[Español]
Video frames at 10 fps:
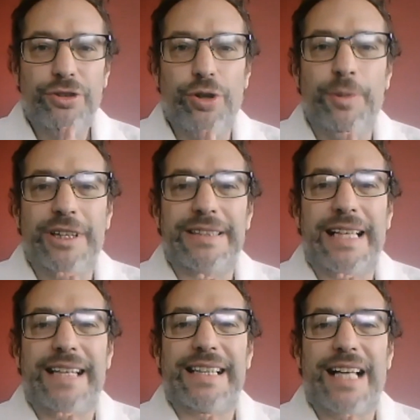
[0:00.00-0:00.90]
¿cómo te
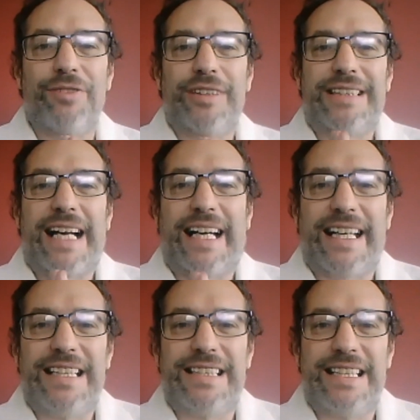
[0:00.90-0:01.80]
está tratando esta
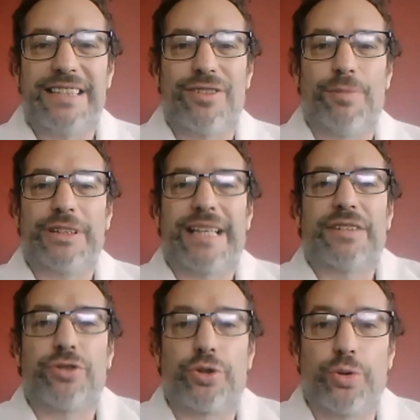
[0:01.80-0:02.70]
crisis? ¿Cómo
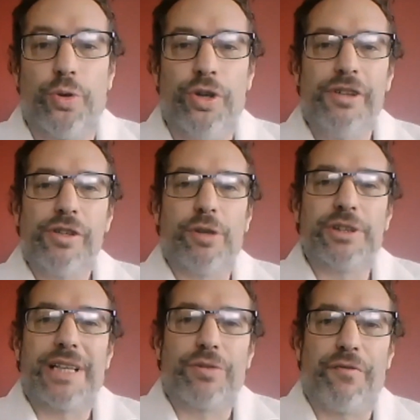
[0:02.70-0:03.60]
estás tú? ¿Cómo
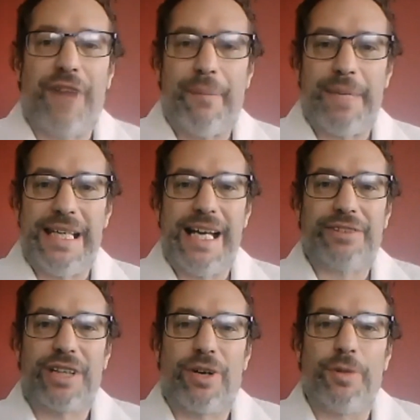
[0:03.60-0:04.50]
está tu familia?
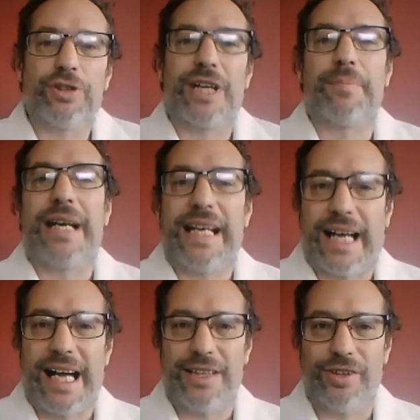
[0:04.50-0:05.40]
O ¿cómo lo están
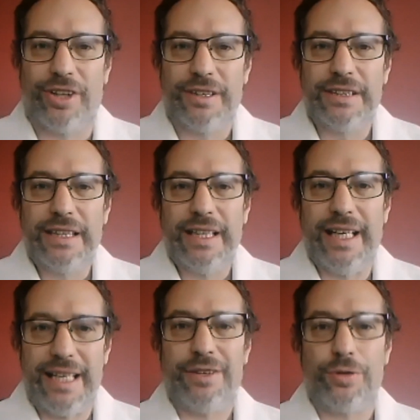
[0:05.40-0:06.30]
manejando
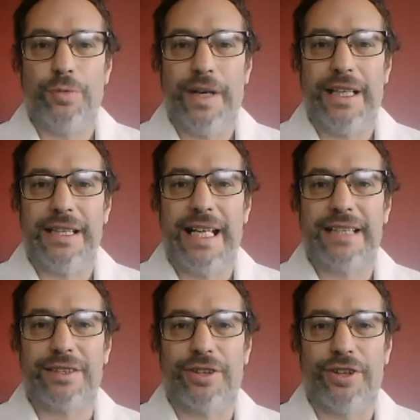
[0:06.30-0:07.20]
en, tu, en
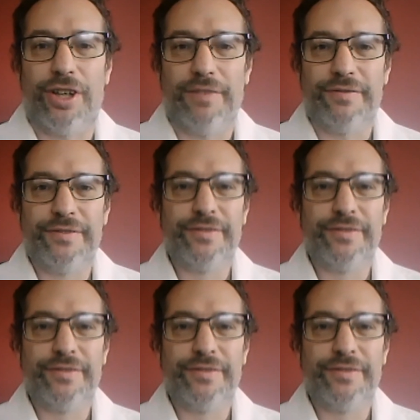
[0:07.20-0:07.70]
esto, no?